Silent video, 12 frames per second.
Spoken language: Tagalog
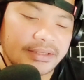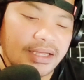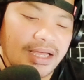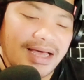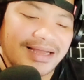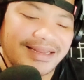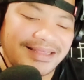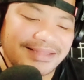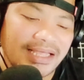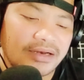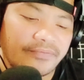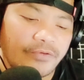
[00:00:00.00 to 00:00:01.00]
written
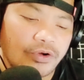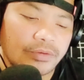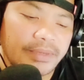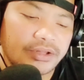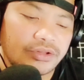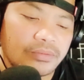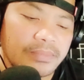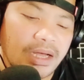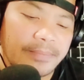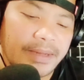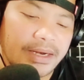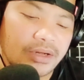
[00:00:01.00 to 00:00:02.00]
format nung mga
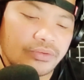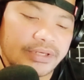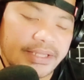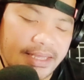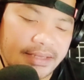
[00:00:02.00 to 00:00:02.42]
panahon na yan.